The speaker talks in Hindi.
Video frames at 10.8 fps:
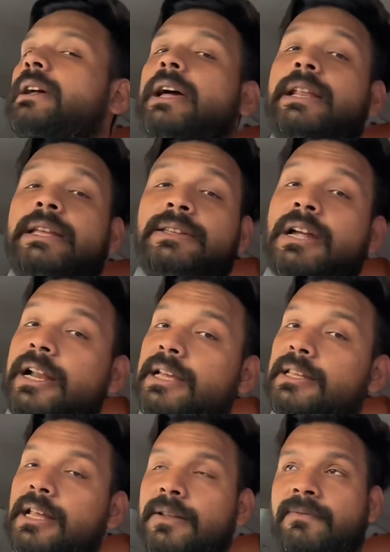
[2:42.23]
खैर इस गाड़ी के
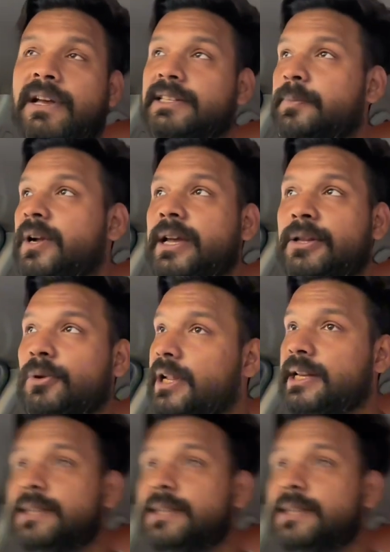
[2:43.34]
साथ हम वैसे पंगे तो ले नहीं